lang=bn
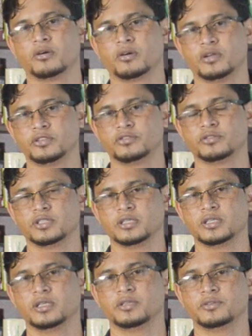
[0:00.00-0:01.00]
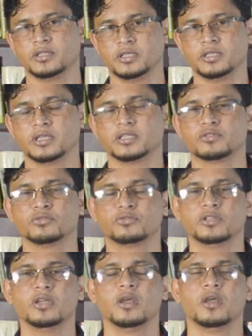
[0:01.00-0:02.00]
অর্গানাইজেশনের সাথে ট্রেনিং নিয়ে কাজ
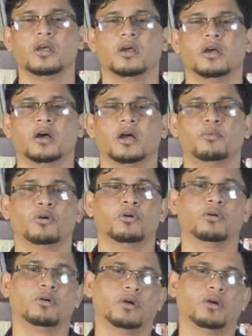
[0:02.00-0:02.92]
করছি এবং